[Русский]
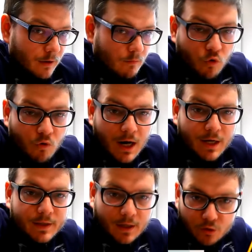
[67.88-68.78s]

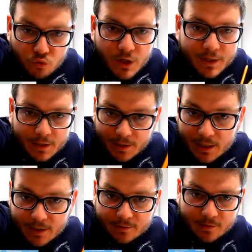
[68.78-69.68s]
Буквально накануне этих
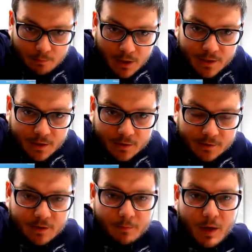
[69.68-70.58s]
ярких событий
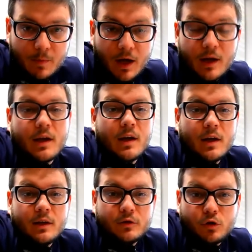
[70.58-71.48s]
Забеба
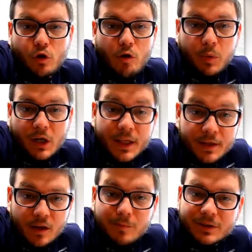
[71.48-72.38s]
здорово
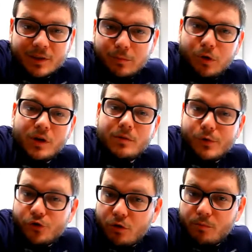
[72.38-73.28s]
прокатила баскетбольным
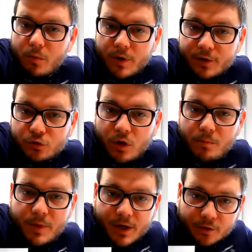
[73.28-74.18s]
мячом по Борису
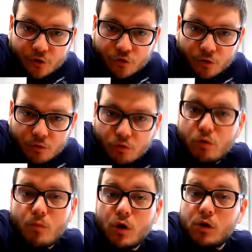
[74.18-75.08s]
Альбертовичу.
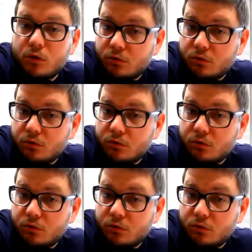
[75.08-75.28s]
Ну, мол,